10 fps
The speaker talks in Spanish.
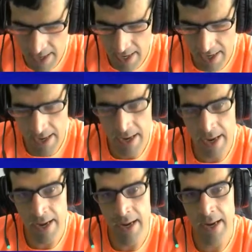
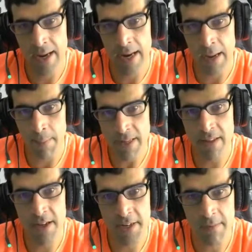eh, la parte
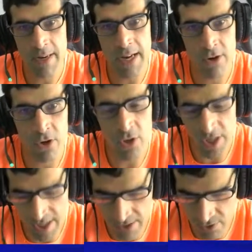de la reserva que no son
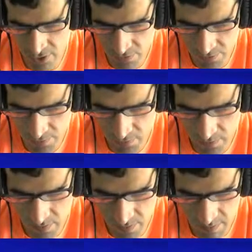secretos.
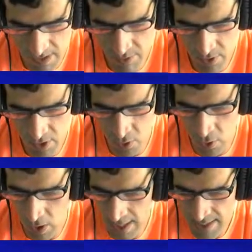porque
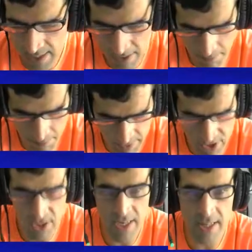luego hasta
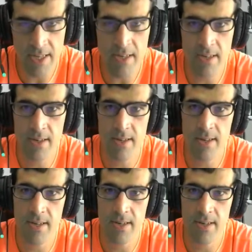mitos y leyendas,
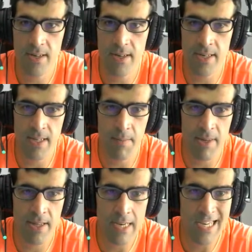que es esta
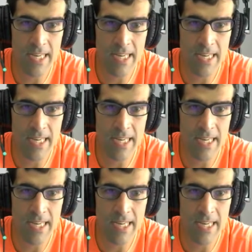parte de aquí,